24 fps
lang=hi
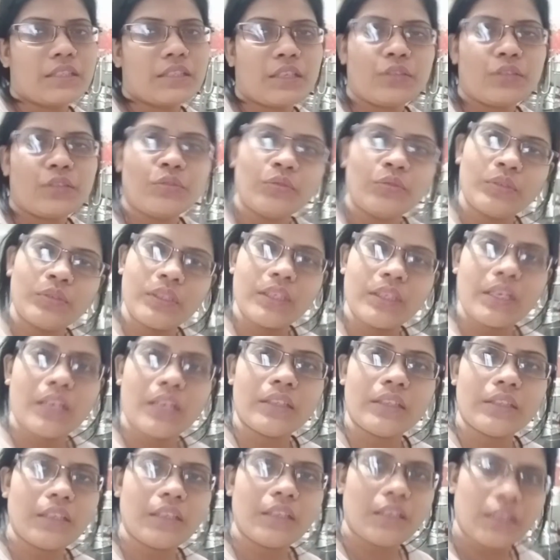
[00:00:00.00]
के साथ रोटी
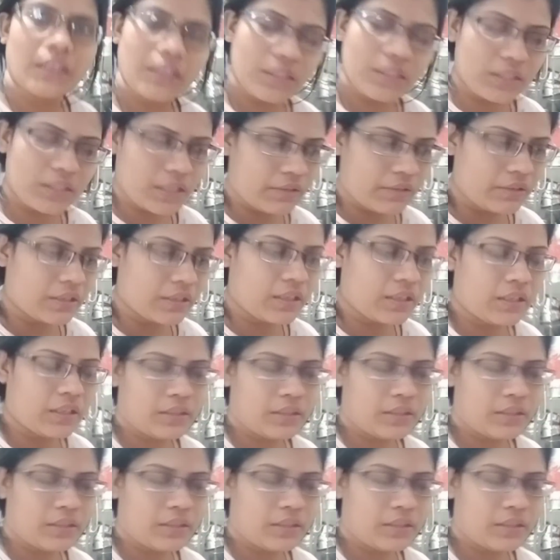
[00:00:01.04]
खाते हैं कि चावल